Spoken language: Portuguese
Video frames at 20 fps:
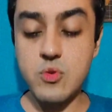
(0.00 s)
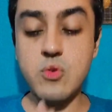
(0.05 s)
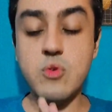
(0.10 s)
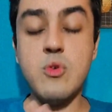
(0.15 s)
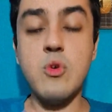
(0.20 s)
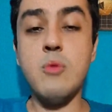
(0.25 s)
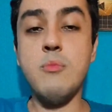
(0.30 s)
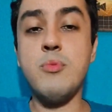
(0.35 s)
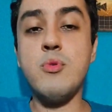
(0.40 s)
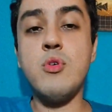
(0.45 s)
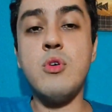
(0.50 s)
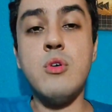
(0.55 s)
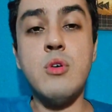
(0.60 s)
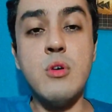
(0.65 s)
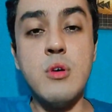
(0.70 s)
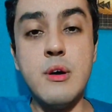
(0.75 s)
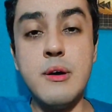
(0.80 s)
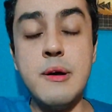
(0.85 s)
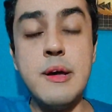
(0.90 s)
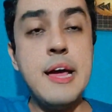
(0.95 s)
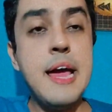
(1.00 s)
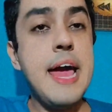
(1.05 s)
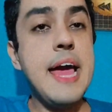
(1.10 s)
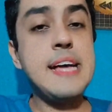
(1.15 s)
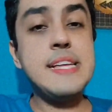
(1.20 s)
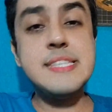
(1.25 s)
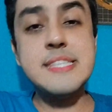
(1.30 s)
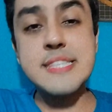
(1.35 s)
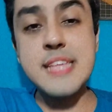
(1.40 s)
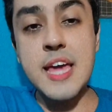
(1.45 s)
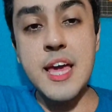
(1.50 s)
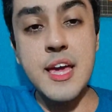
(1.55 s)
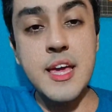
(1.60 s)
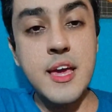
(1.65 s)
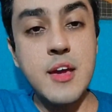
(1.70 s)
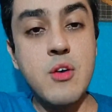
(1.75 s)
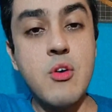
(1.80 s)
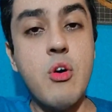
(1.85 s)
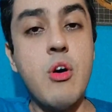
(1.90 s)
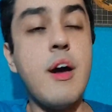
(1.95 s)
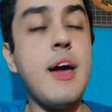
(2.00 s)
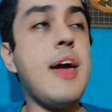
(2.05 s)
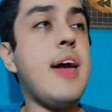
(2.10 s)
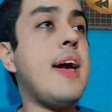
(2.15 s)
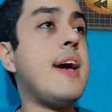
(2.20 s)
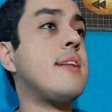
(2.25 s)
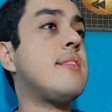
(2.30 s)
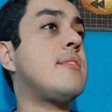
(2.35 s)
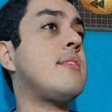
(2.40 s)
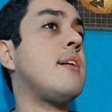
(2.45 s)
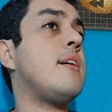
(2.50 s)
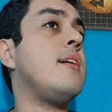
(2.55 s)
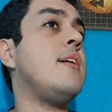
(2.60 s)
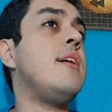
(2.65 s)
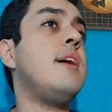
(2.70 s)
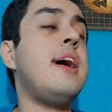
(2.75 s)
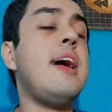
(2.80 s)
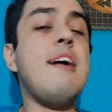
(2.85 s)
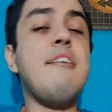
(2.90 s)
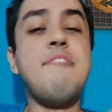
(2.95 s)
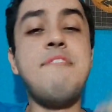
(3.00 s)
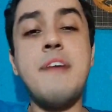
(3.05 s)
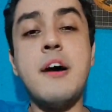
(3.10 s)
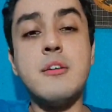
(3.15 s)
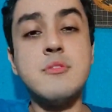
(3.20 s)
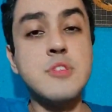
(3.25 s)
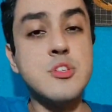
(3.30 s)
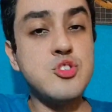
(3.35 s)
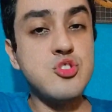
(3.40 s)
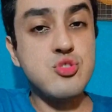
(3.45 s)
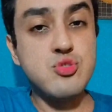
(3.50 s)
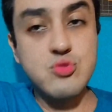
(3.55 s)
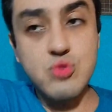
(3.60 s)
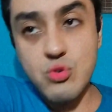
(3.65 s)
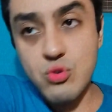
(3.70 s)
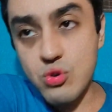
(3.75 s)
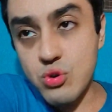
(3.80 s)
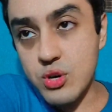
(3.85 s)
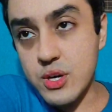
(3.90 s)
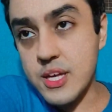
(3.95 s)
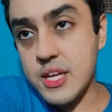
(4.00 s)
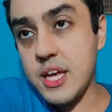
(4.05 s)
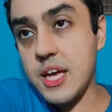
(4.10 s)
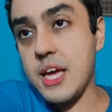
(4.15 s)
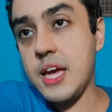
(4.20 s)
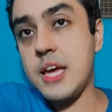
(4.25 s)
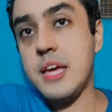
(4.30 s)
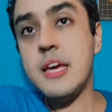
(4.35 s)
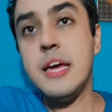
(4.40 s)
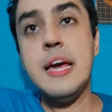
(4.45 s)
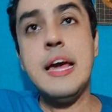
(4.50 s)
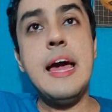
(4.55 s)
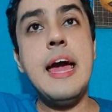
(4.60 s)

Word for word: cobrou, é senha incorreta, é falta de token,